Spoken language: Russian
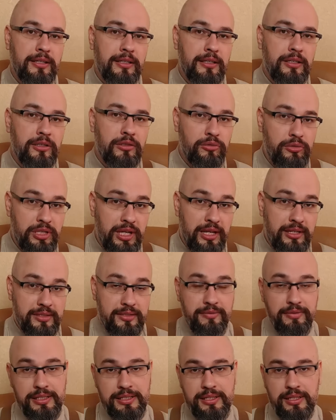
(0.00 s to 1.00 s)
людей с
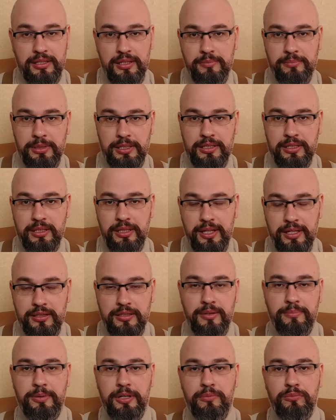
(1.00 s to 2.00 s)
25 лет
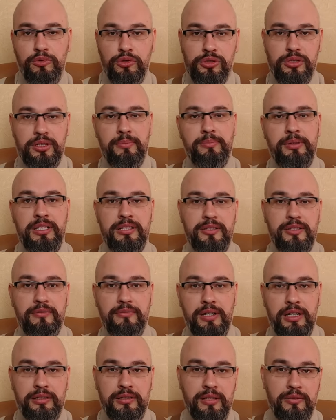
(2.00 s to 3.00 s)
теперь можно
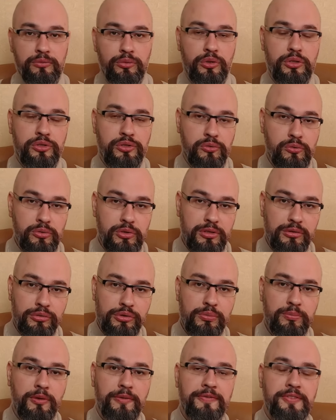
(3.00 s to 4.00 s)
призывать на воинскую
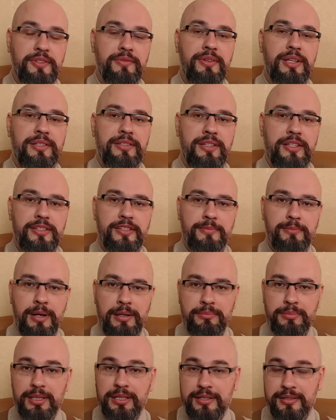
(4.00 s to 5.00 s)
службу в связи с
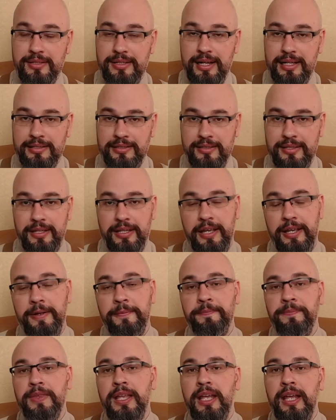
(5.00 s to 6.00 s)
мобилизацией.
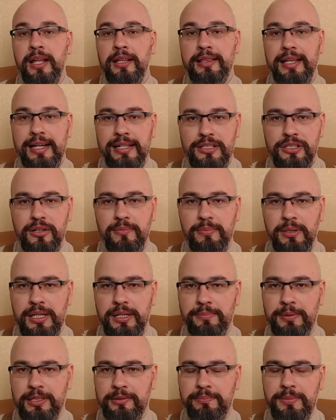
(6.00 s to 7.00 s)
Также были
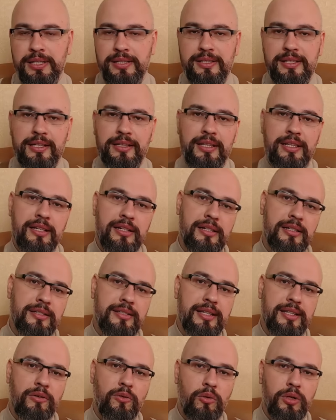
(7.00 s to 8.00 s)
подписаны
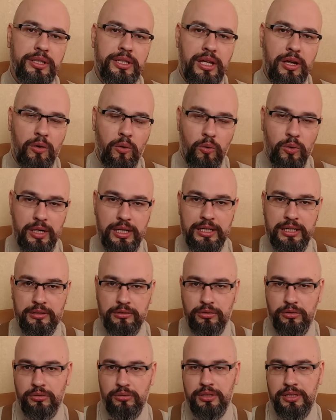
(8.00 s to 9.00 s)
законы о
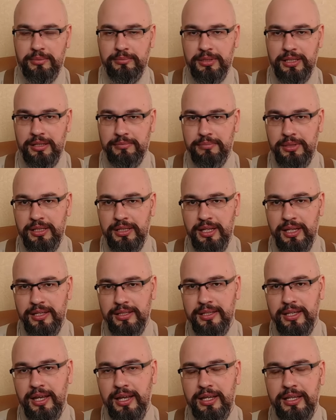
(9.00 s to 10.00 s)
электронном
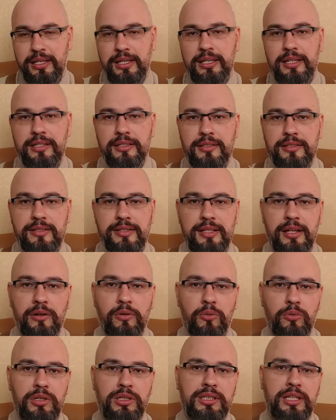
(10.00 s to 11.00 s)
кабинете и
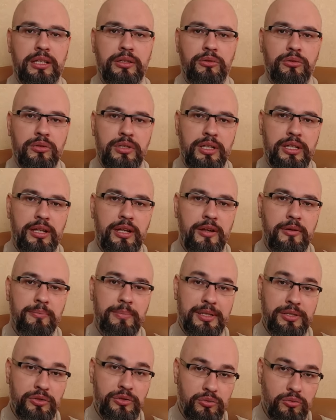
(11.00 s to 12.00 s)
закон, который,
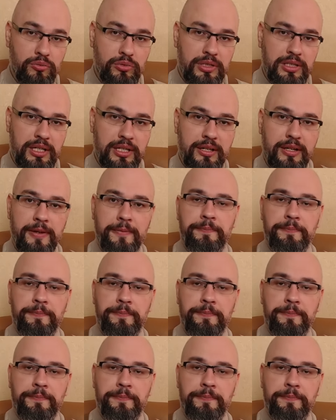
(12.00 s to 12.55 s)
по сути,